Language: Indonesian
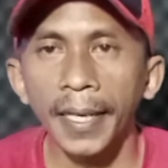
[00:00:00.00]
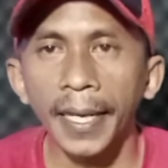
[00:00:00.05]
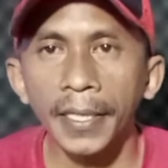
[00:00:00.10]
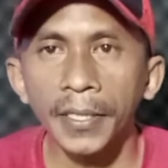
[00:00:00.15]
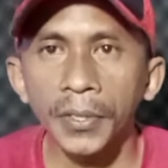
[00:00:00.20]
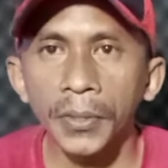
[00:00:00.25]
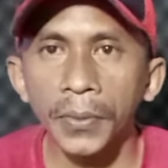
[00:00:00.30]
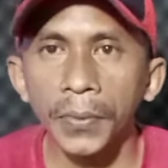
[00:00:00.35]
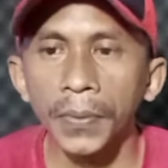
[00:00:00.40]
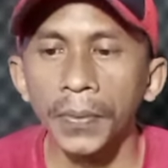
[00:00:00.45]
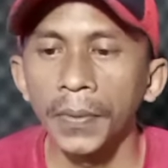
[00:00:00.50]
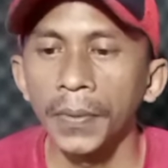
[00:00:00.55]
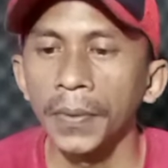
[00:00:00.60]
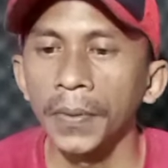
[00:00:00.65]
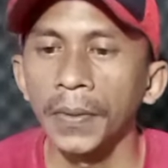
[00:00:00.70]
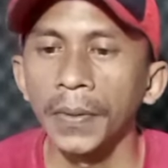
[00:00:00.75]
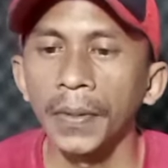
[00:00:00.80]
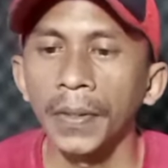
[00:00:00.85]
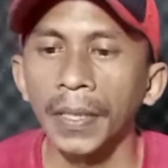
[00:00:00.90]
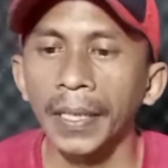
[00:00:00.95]
Getsu
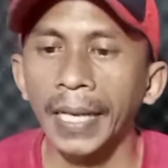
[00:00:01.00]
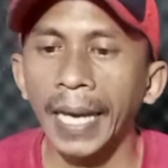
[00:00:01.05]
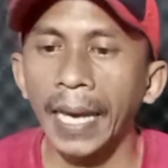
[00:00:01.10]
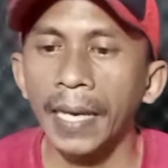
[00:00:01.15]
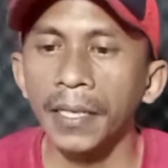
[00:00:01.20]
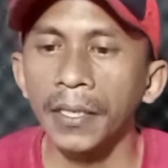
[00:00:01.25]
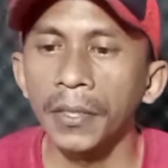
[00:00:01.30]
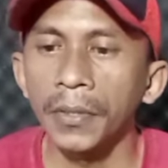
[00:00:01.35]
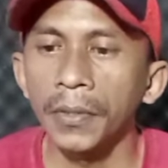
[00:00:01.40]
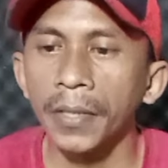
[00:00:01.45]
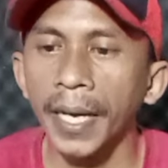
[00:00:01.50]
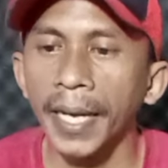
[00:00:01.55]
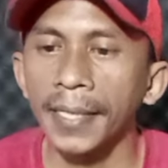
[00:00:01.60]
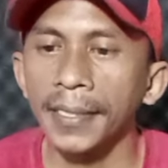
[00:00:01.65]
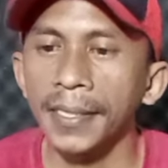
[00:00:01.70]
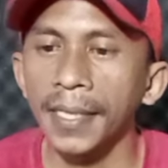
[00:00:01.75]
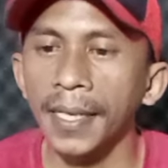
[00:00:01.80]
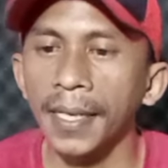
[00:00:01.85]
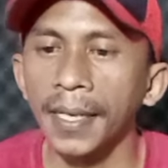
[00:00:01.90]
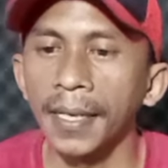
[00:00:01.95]
Kaiyo
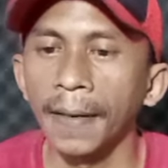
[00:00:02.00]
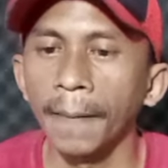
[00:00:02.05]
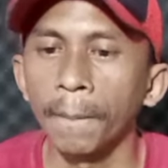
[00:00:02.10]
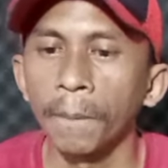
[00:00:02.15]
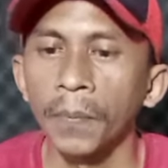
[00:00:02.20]
SE